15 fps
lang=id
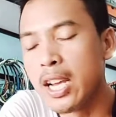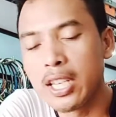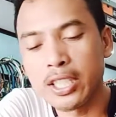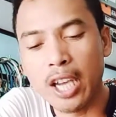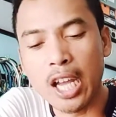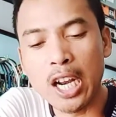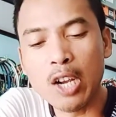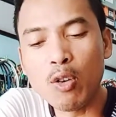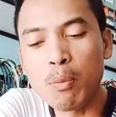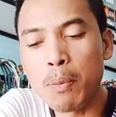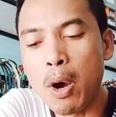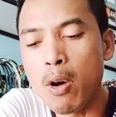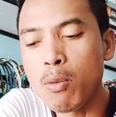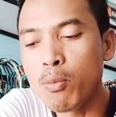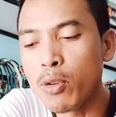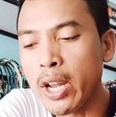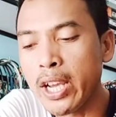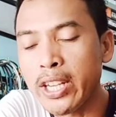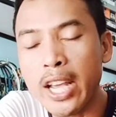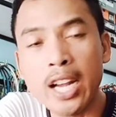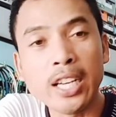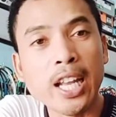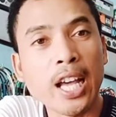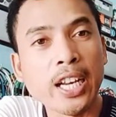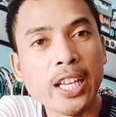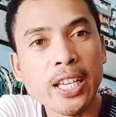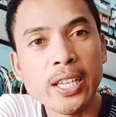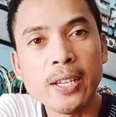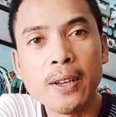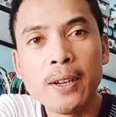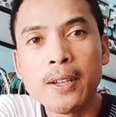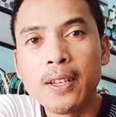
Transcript: sekarang gue mau mulai yang dari